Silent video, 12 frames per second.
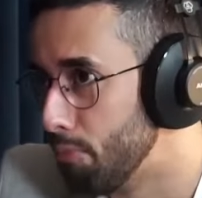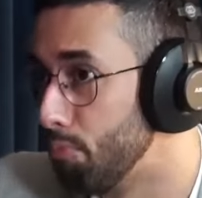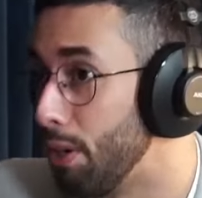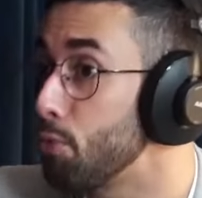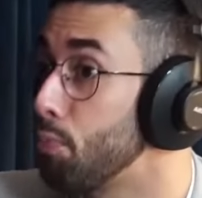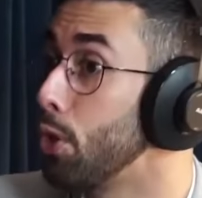
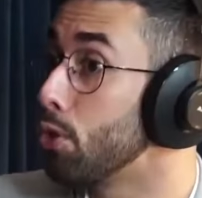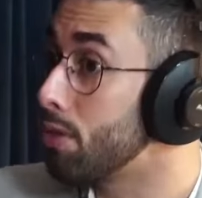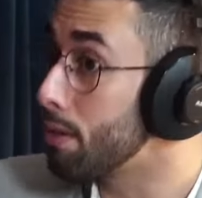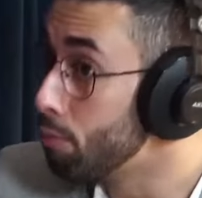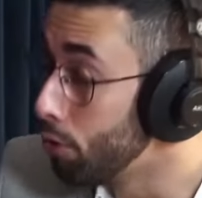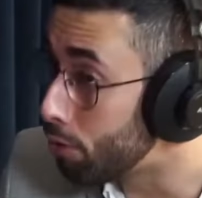mas por eu
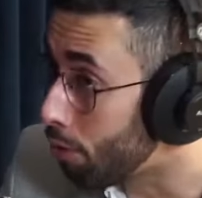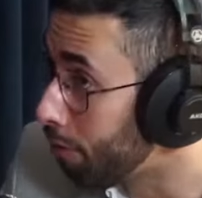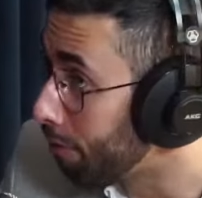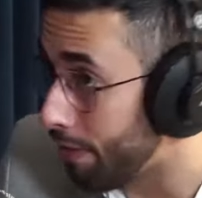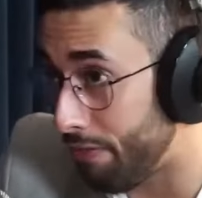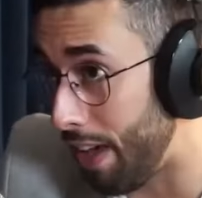ser muito
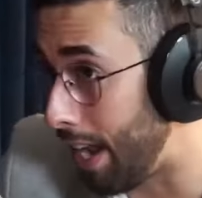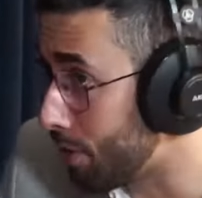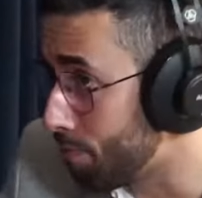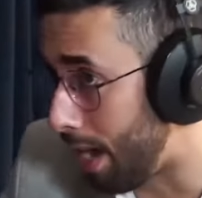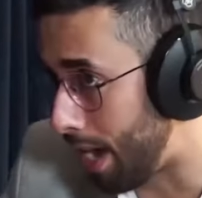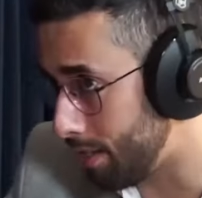como falar
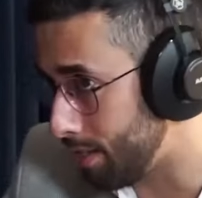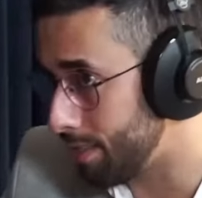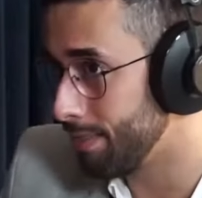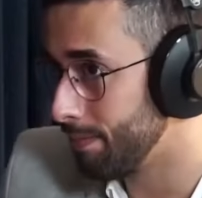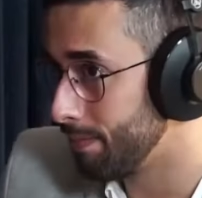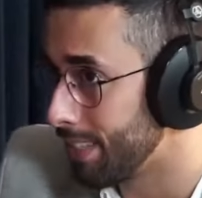
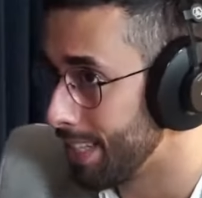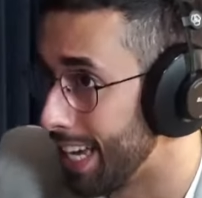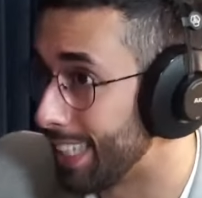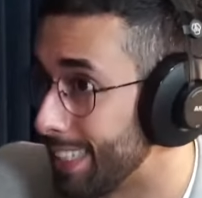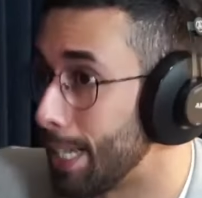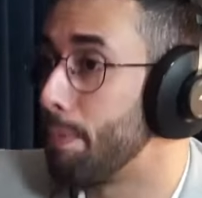demais, uhum.
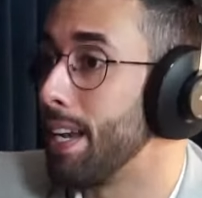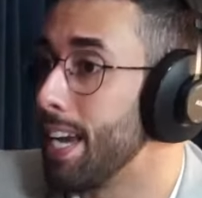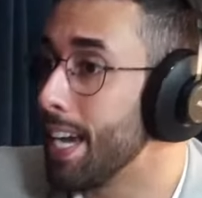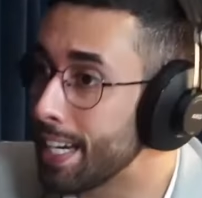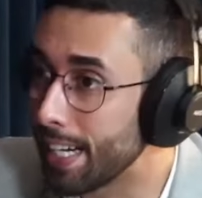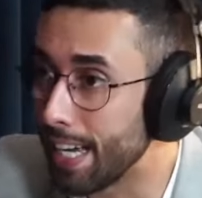
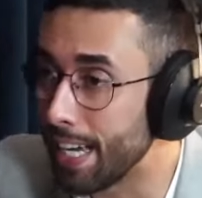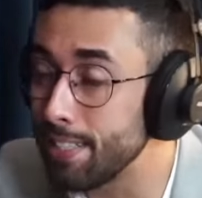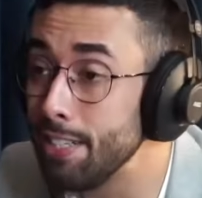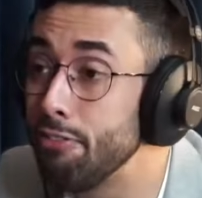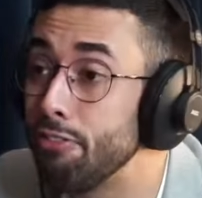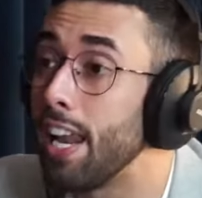atrapalhar a
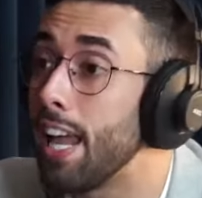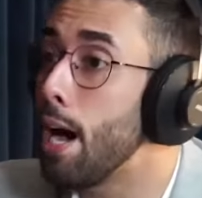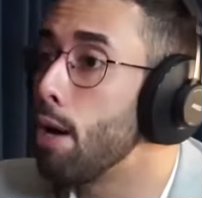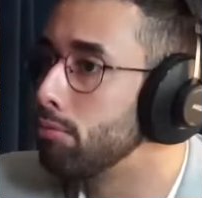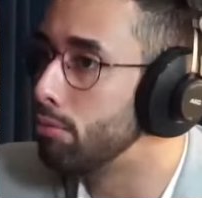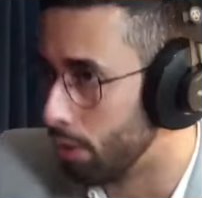classe e falar
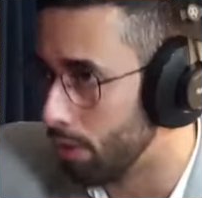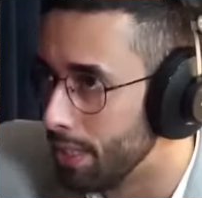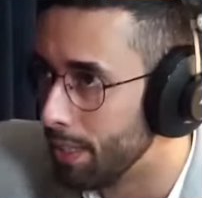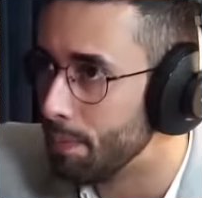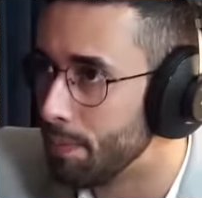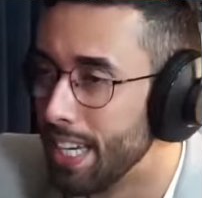alto.
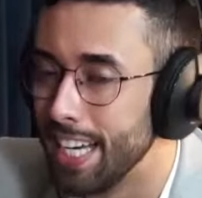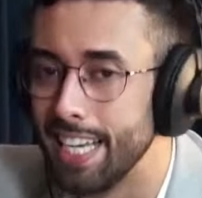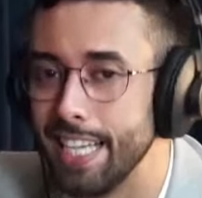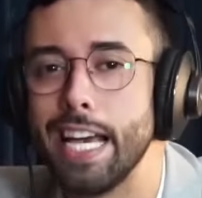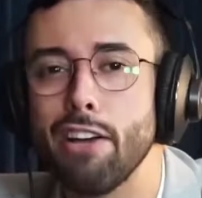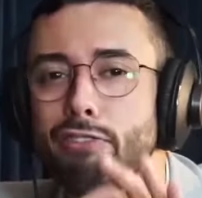
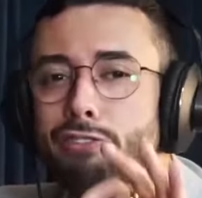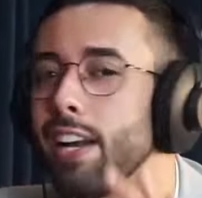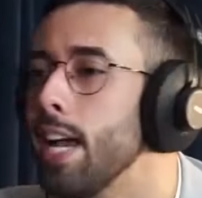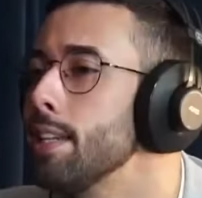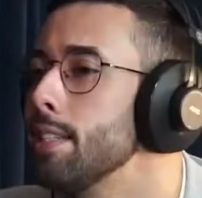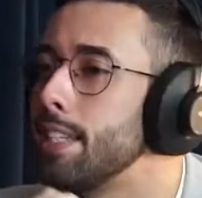E aí a
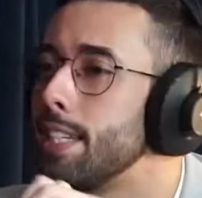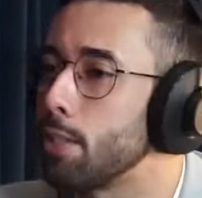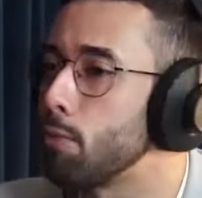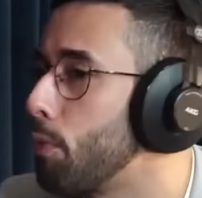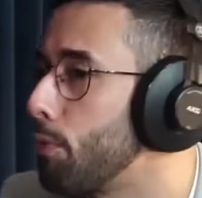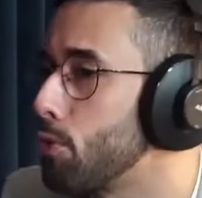frase que
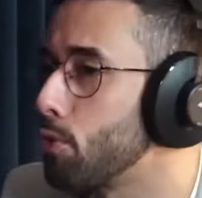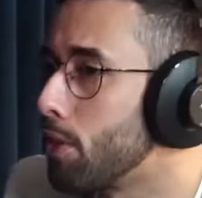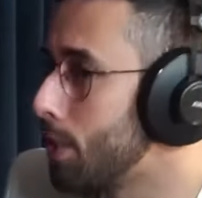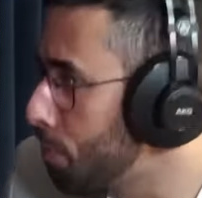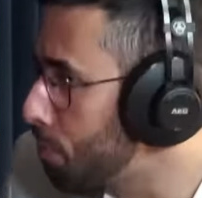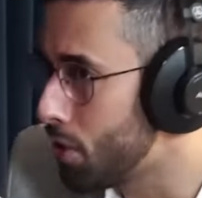as
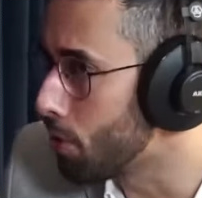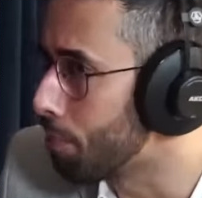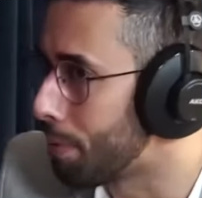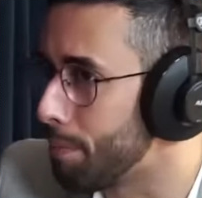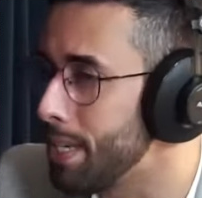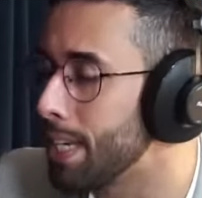professoras sempre tinham
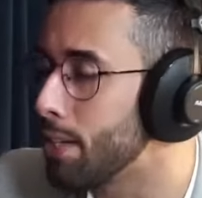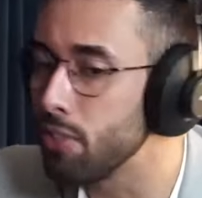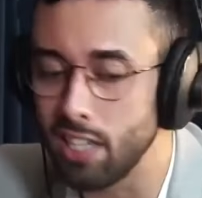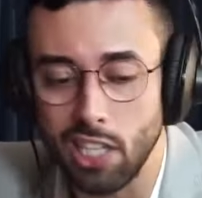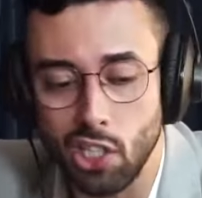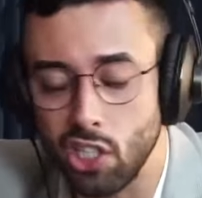para mim era o
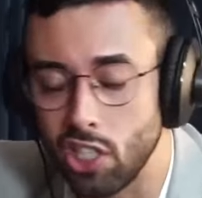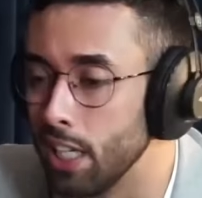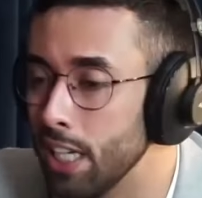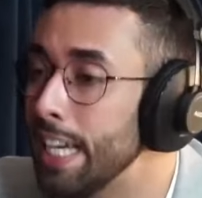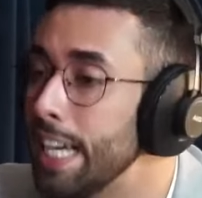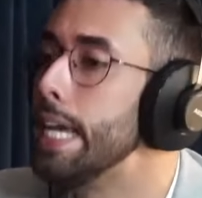
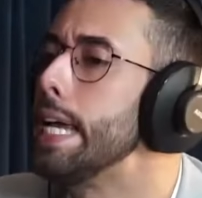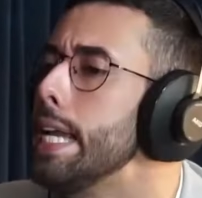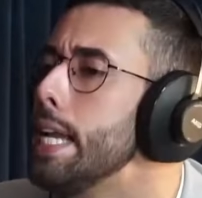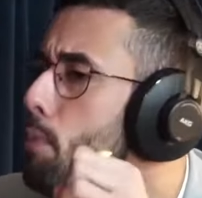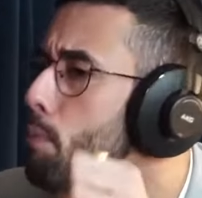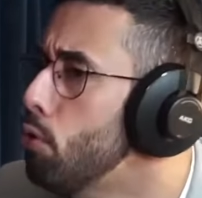seguinte:
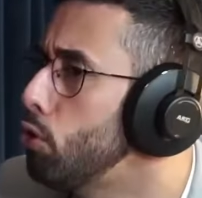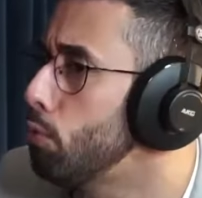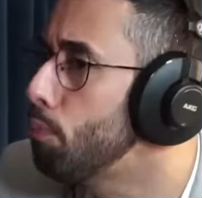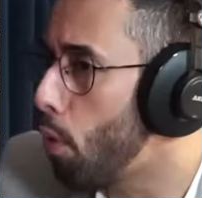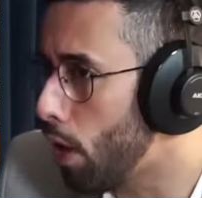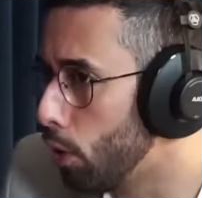ele é
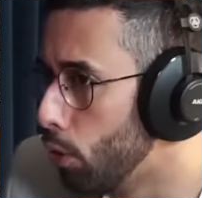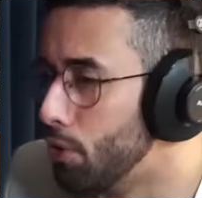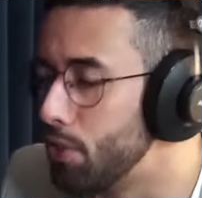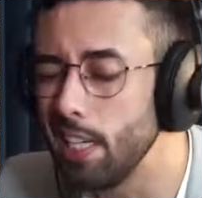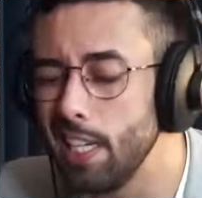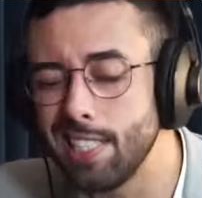muito bom
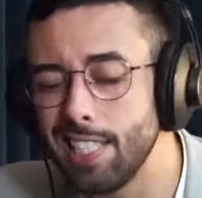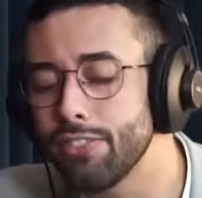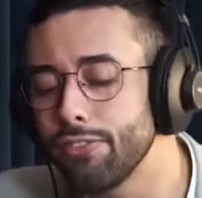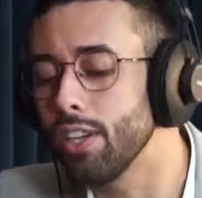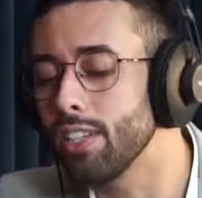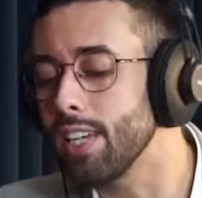aluno. Se ele se
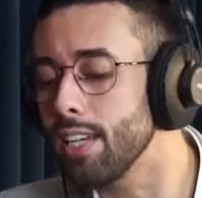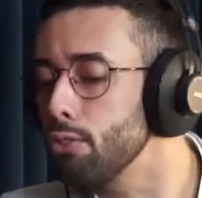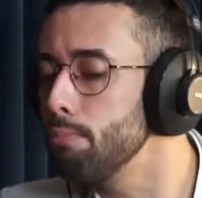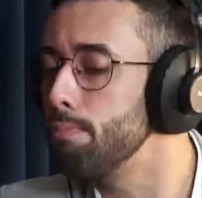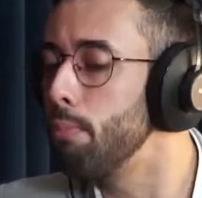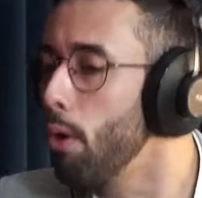
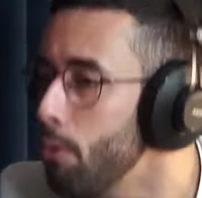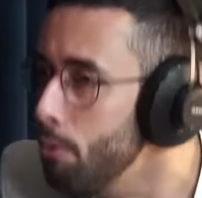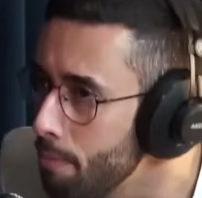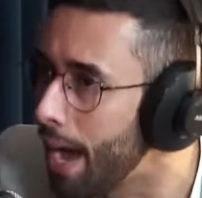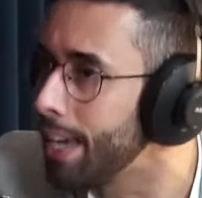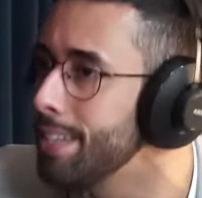esforçasse um
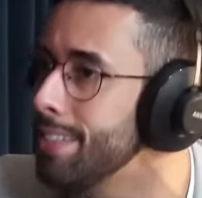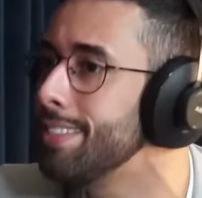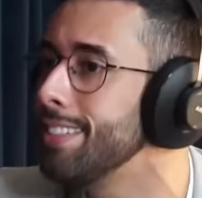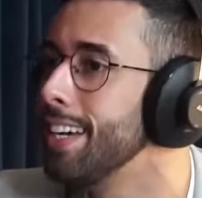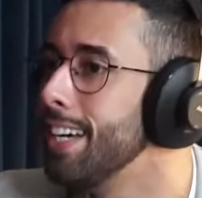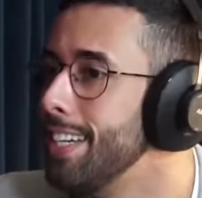pouco
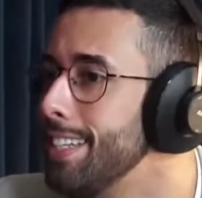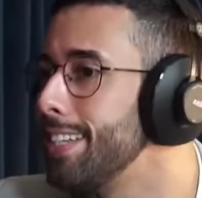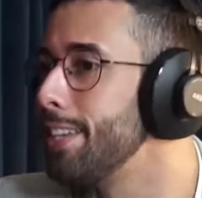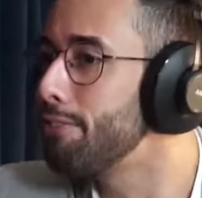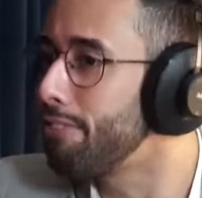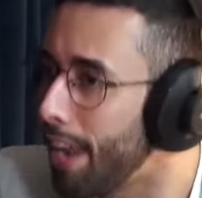mais, e
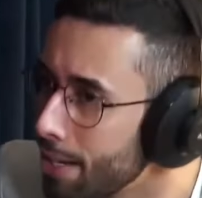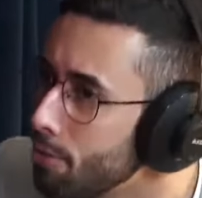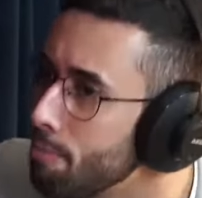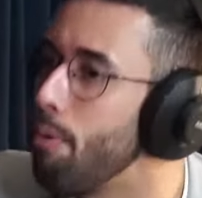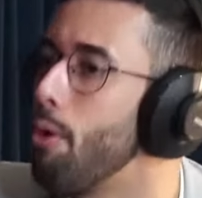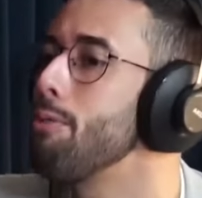se ele
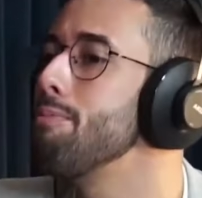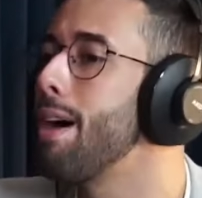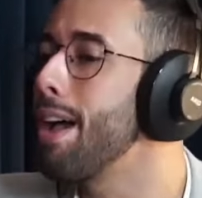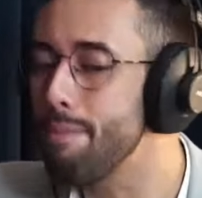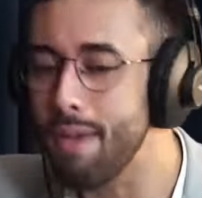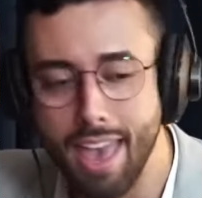falasse um pouco
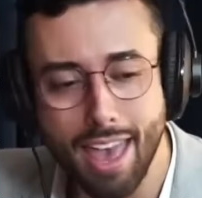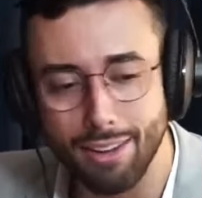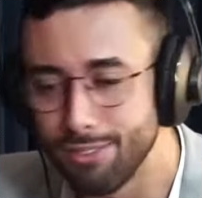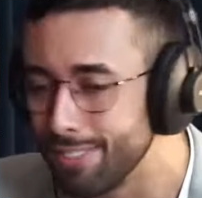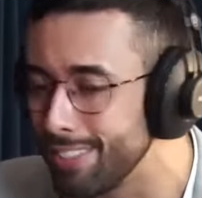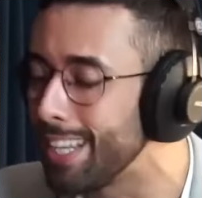mais,
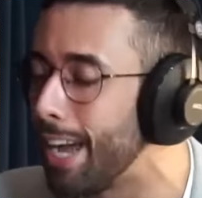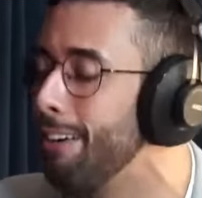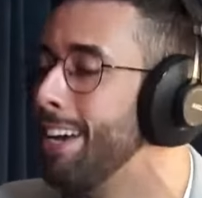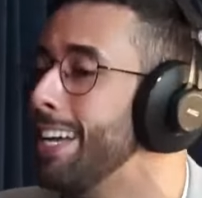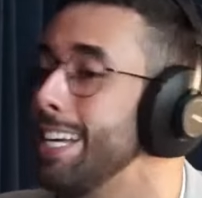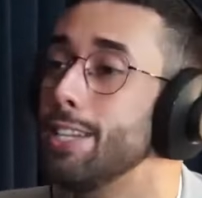menos e
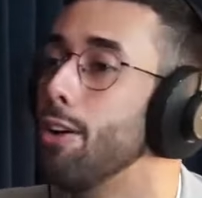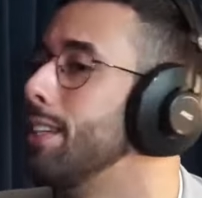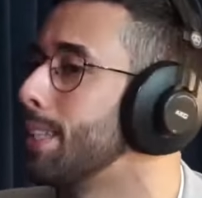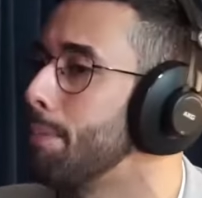tal, ele não ia